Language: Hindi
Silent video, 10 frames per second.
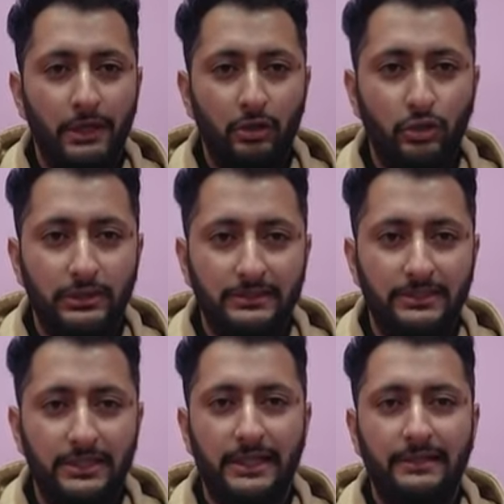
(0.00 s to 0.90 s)
बिल्कुल
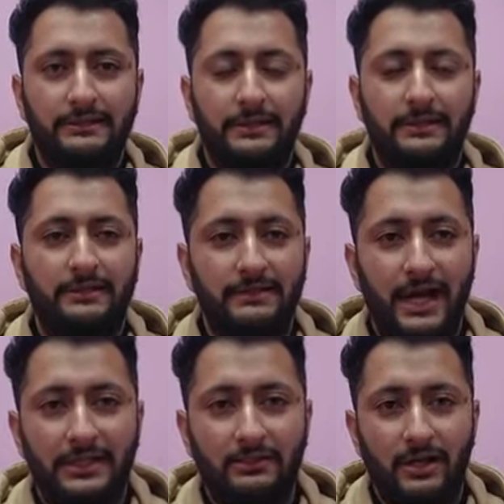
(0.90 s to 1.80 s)
नजदीकी डिस्ट्रिक्ट के
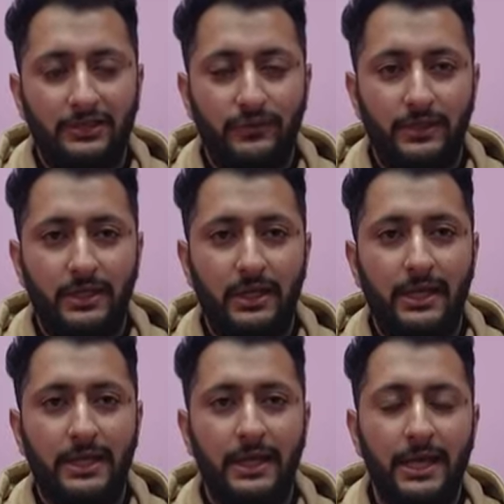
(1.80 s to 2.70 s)
साथ ट्रांसफर किए
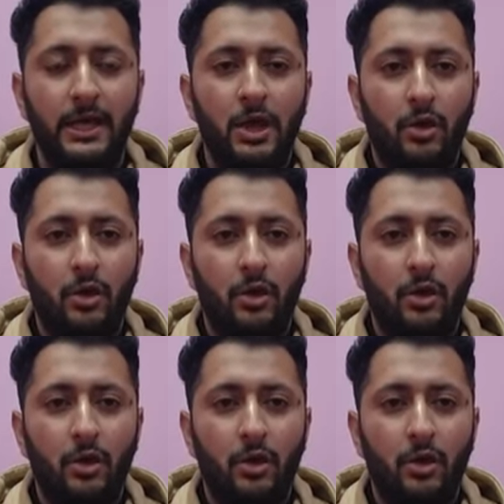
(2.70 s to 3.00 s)
गए हैं